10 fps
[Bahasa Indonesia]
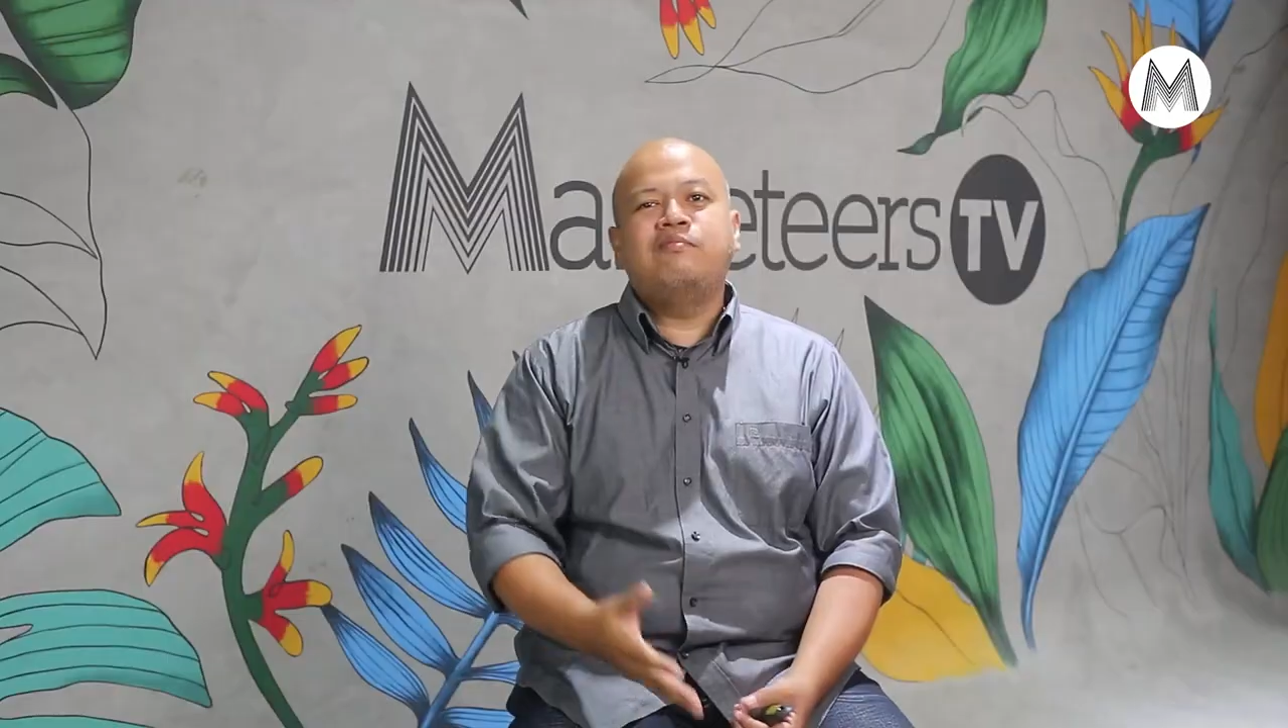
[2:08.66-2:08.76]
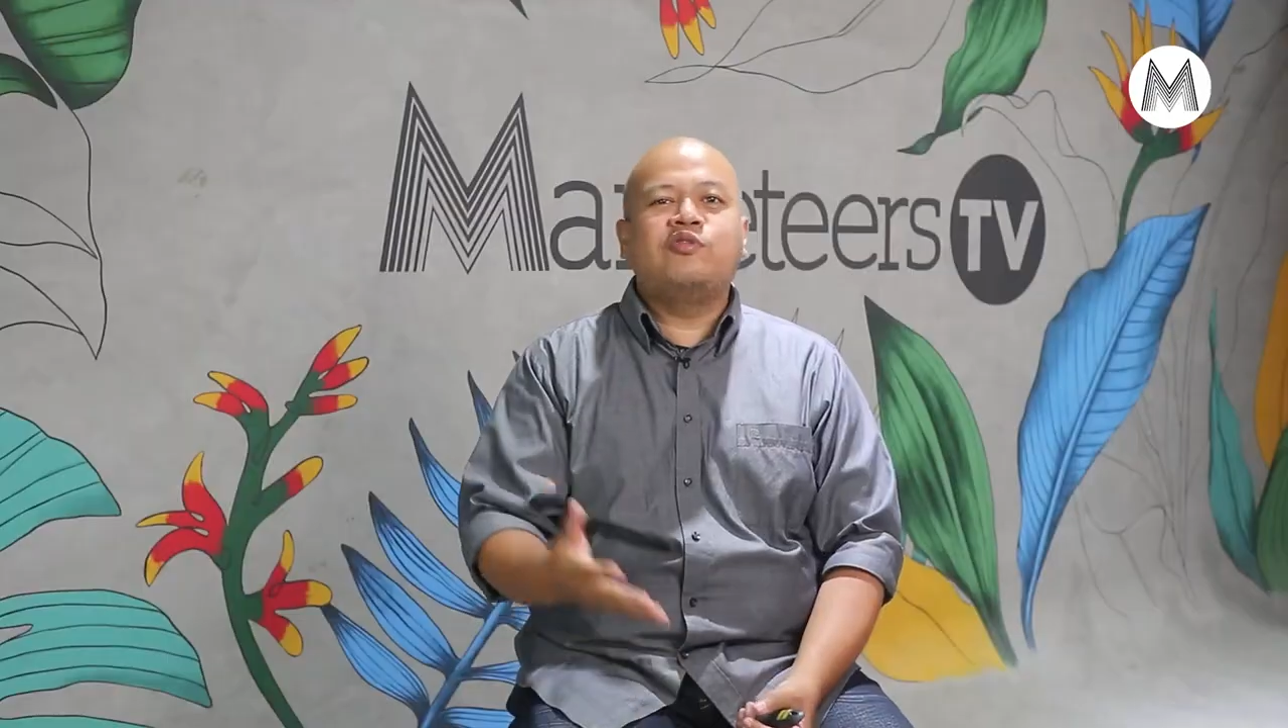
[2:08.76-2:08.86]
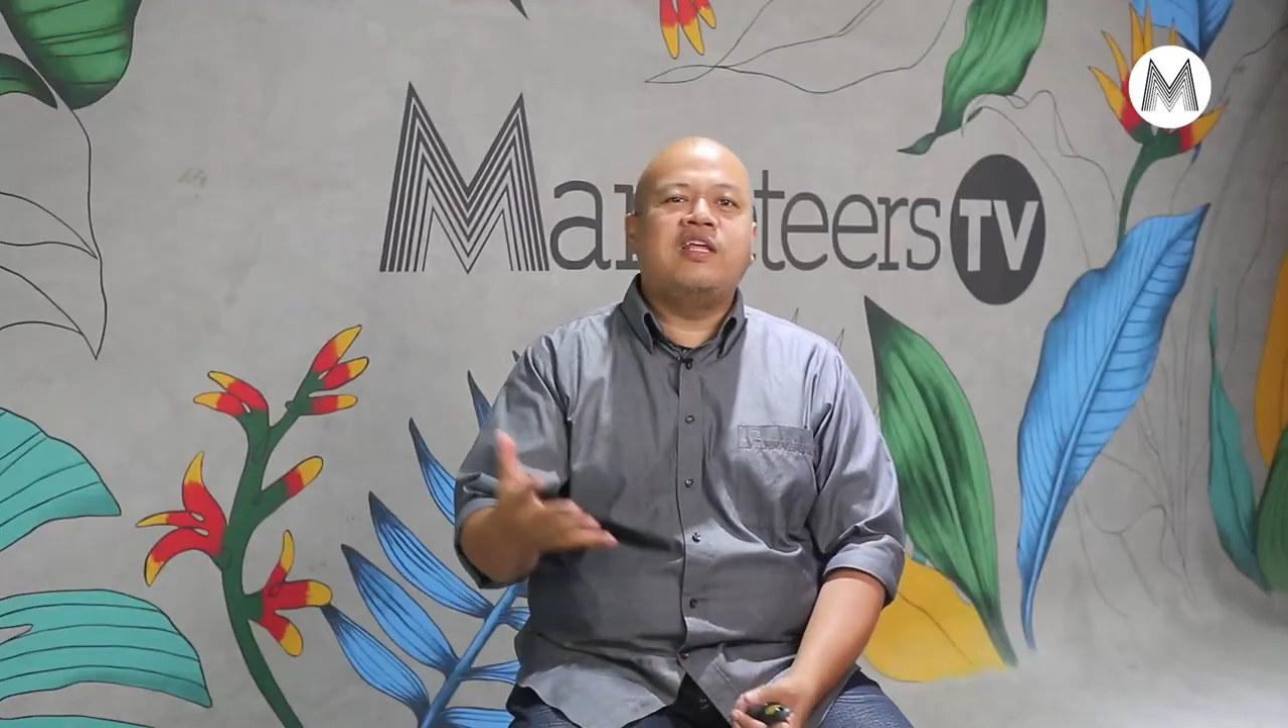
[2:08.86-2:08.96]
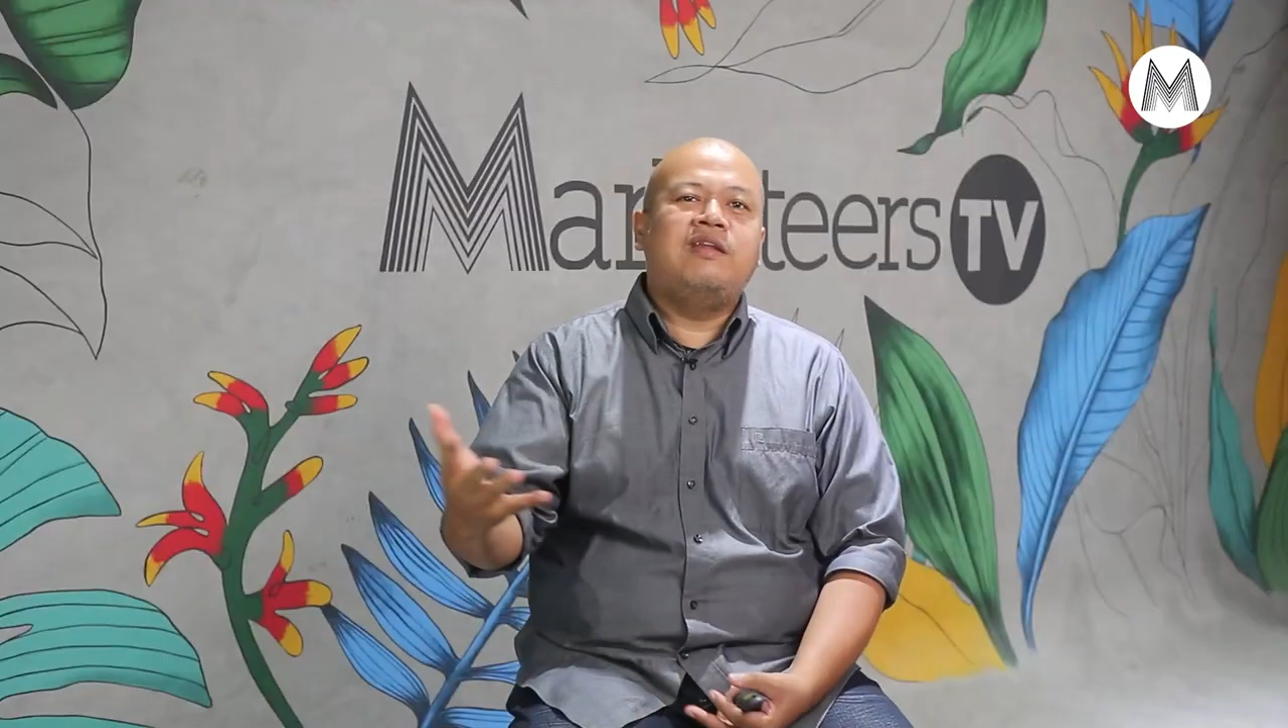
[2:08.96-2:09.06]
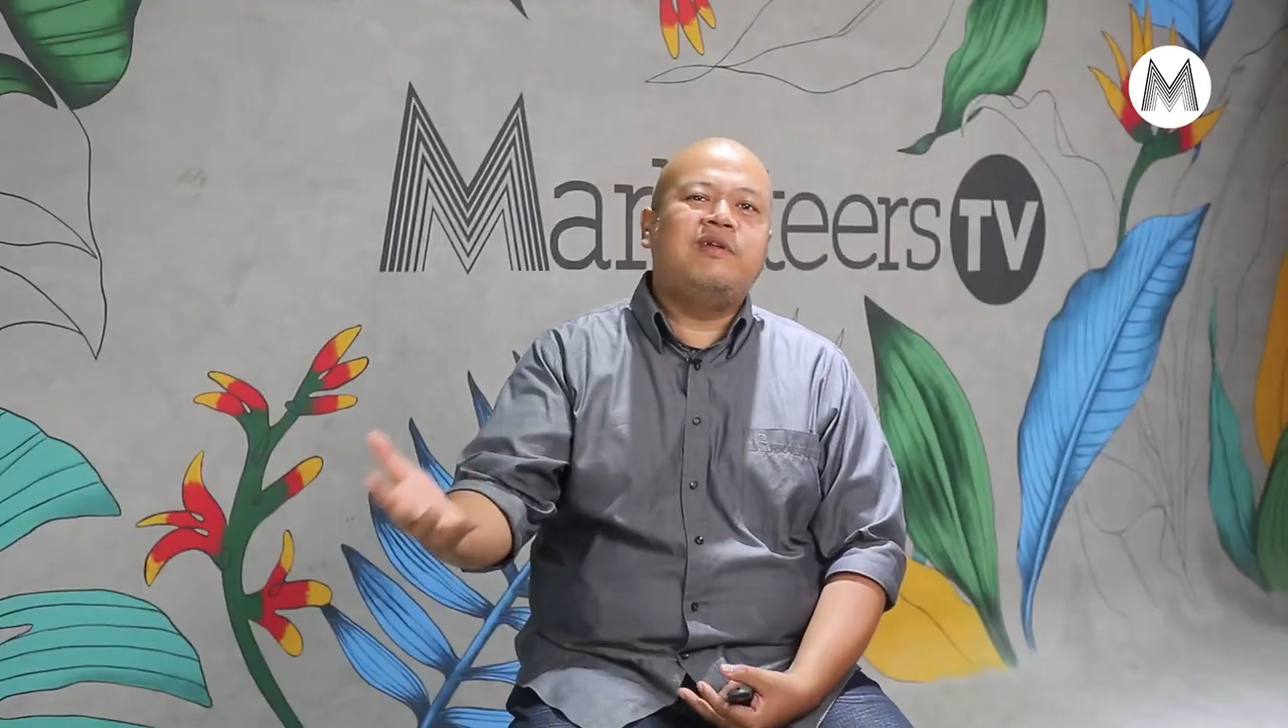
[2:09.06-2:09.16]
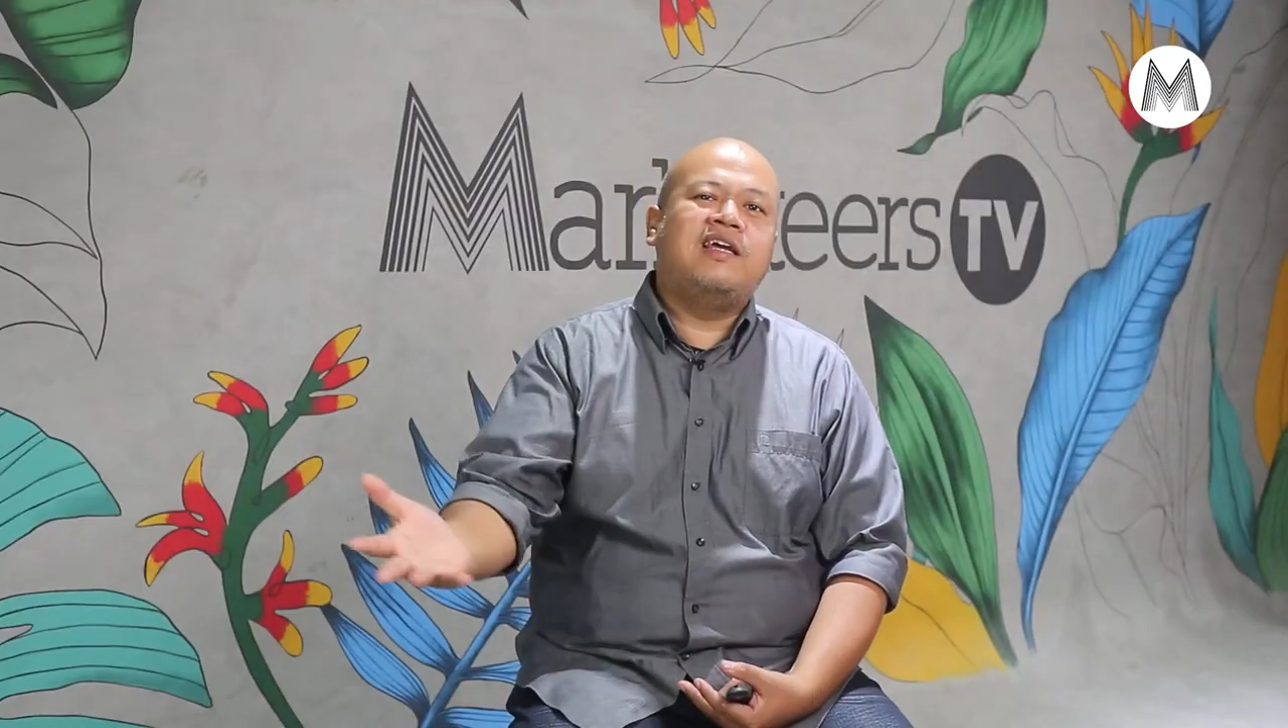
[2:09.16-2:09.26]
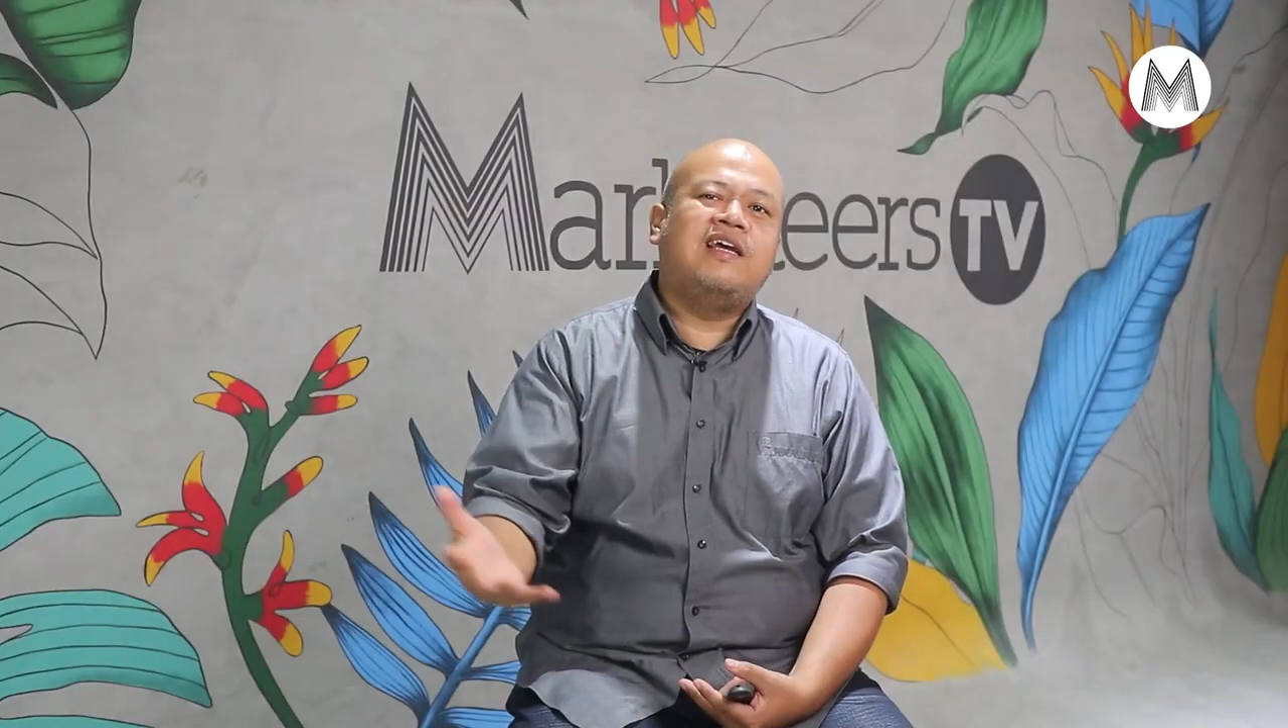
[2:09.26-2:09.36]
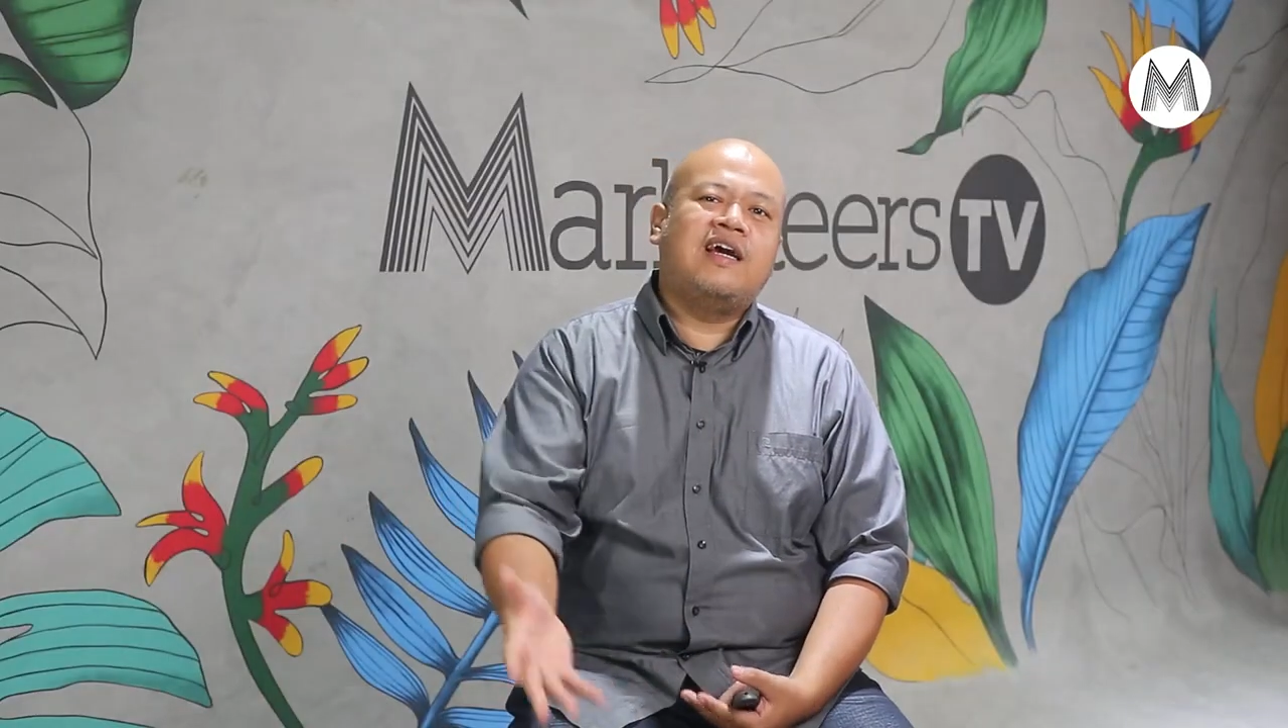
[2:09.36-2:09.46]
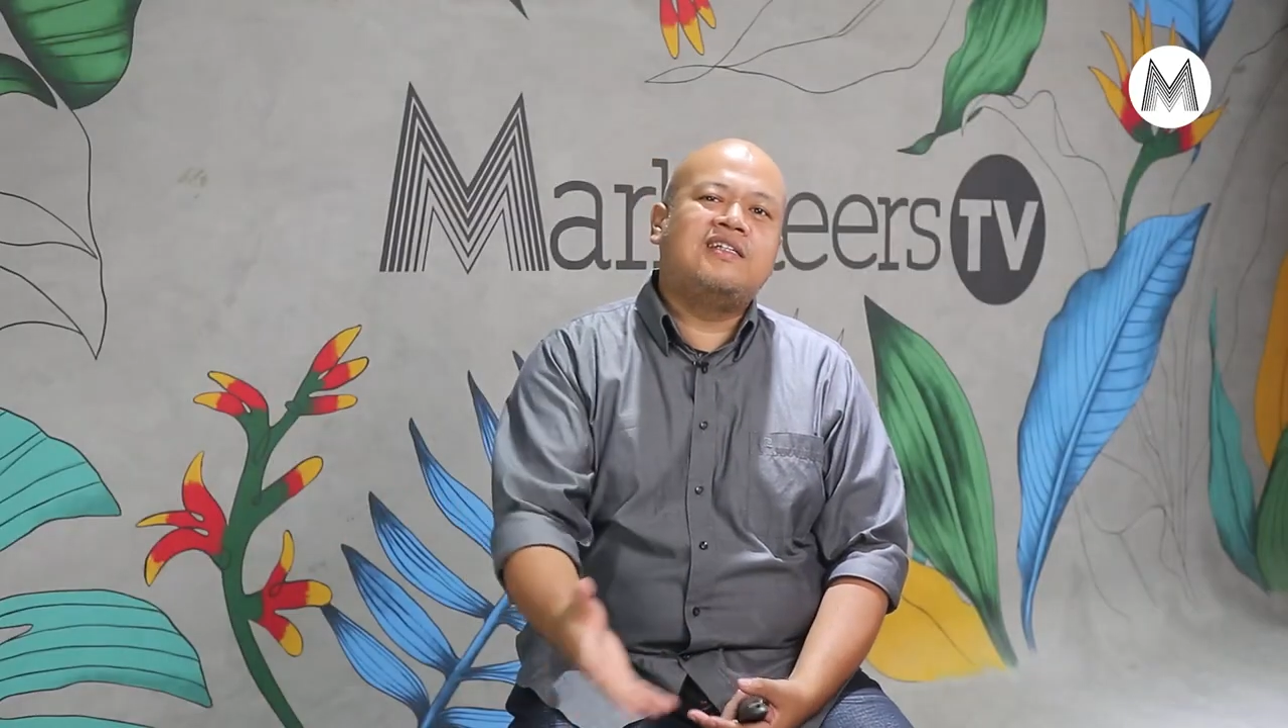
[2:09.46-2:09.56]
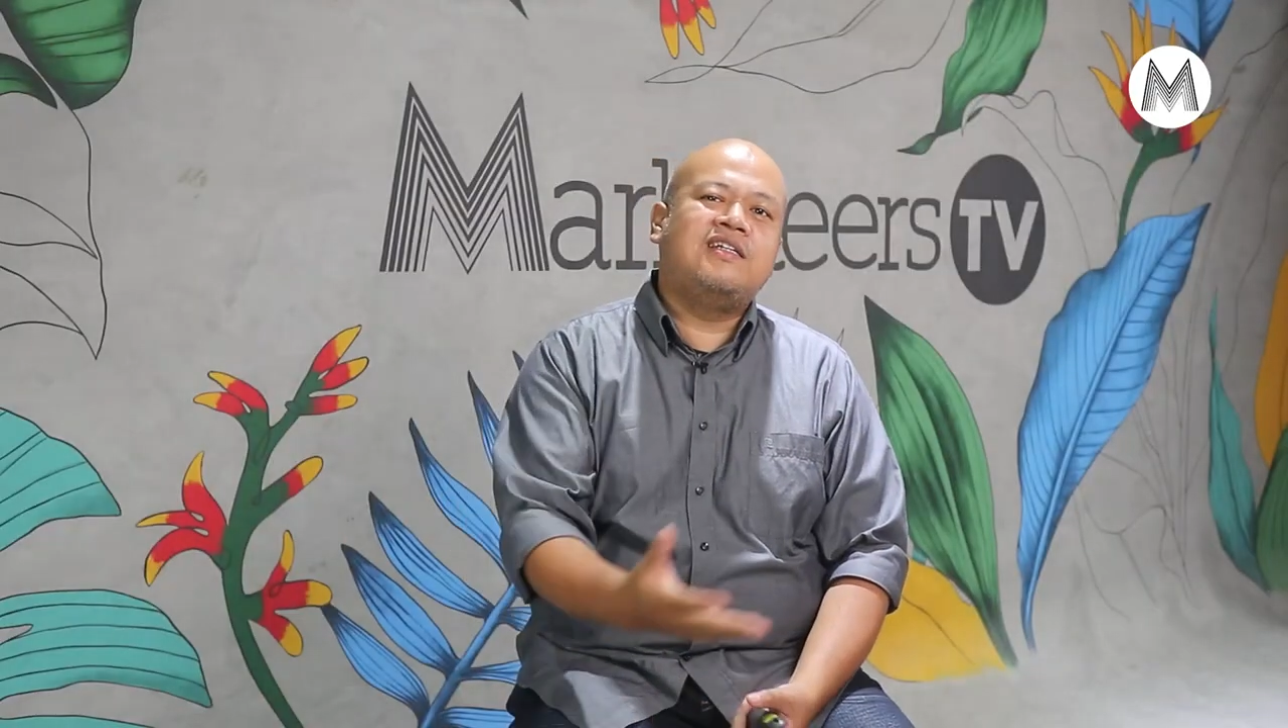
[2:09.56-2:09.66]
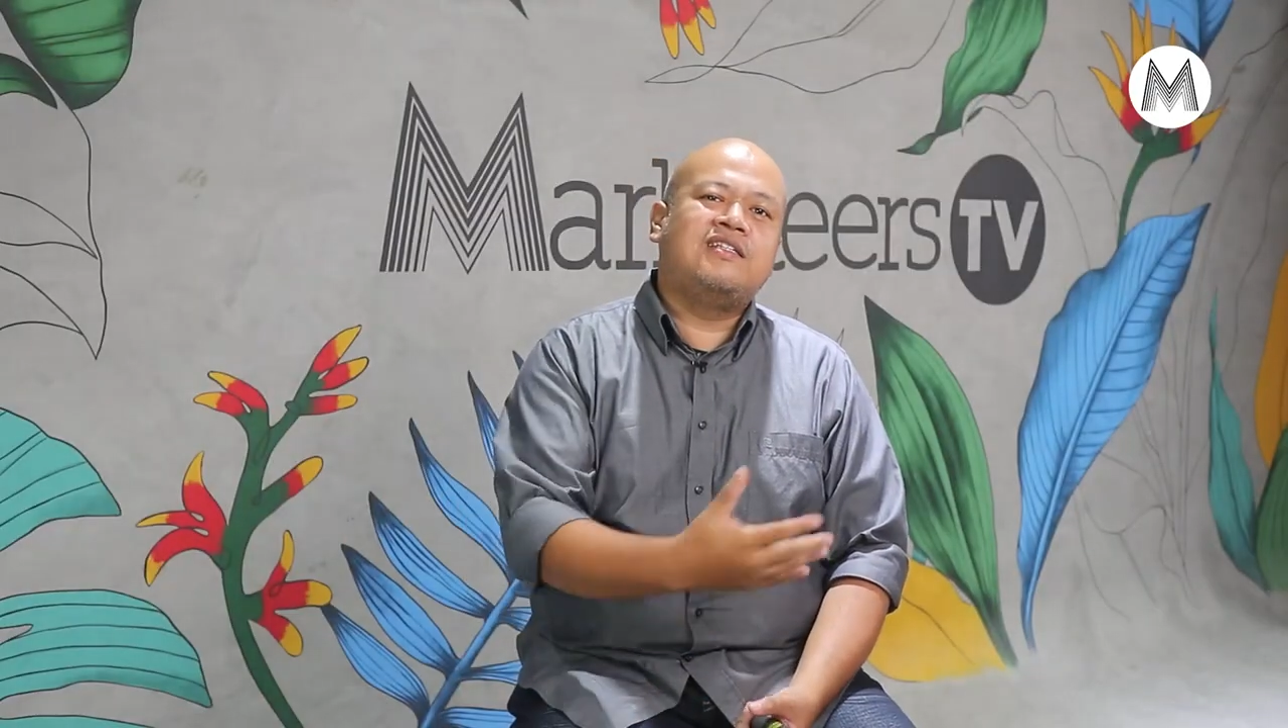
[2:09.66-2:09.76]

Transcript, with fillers: bukti ilmiahnya nggak sih